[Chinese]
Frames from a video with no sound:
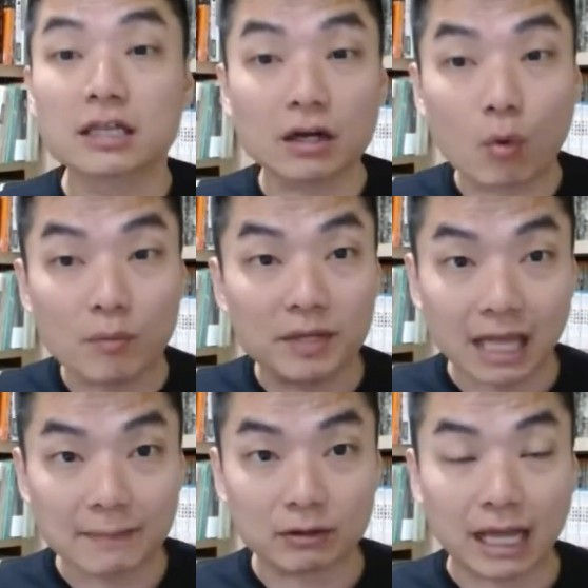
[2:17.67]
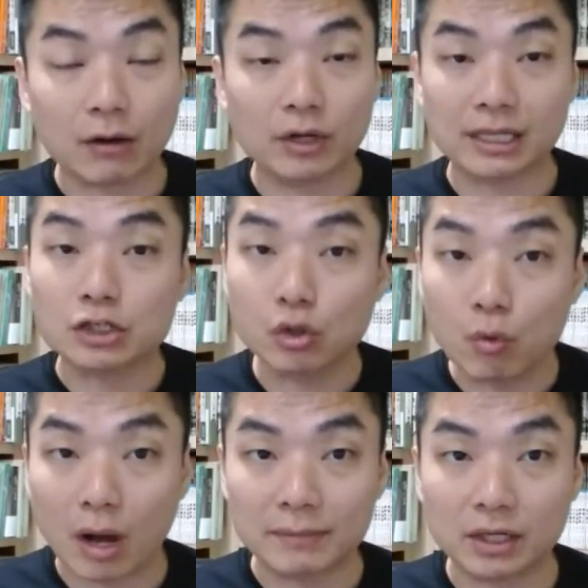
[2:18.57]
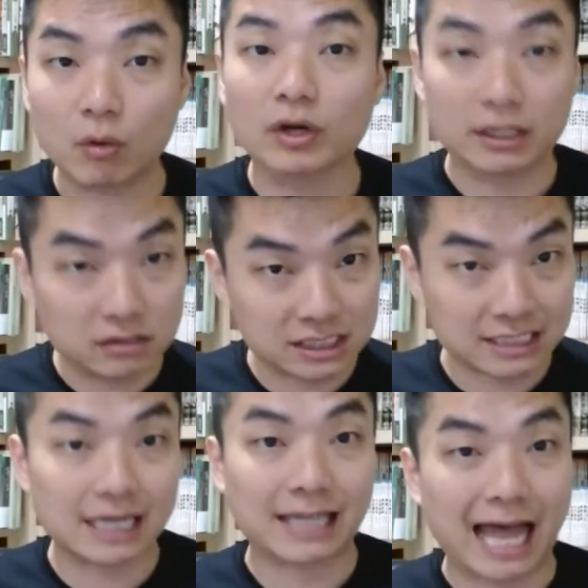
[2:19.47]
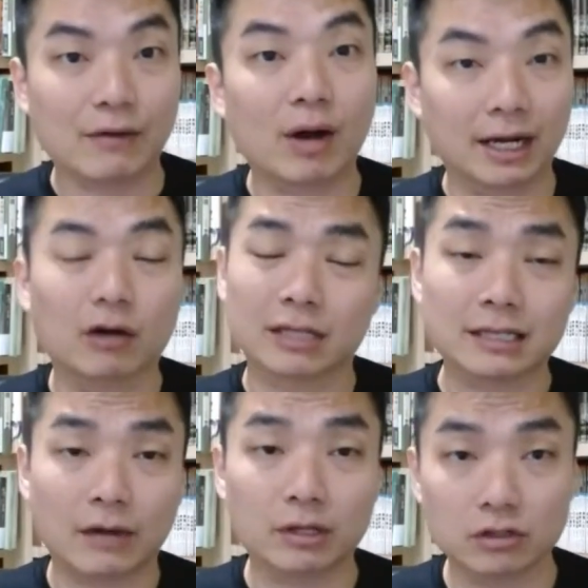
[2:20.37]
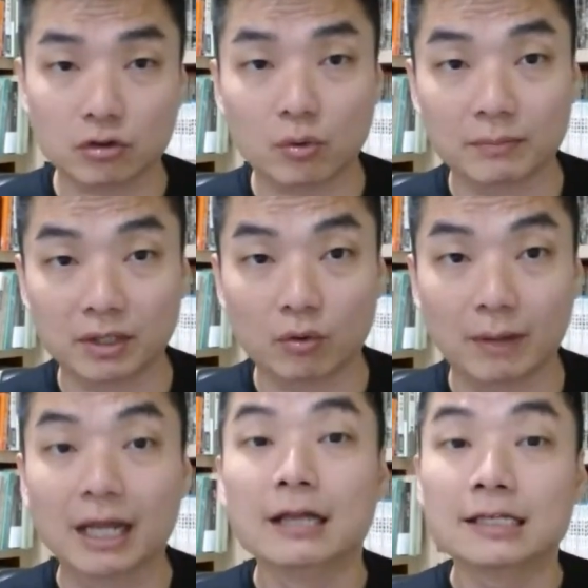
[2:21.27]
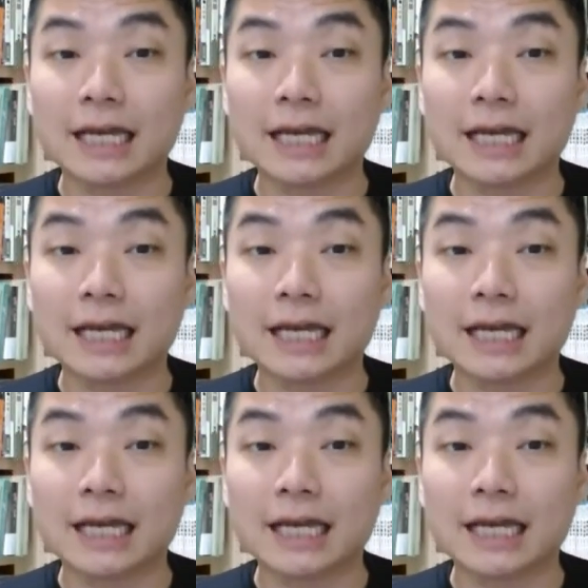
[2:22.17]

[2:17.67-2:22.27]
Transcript: 这个国民代表大会在中华民国，也就是现在台湾啊，现在台湾就是中华民国嘛，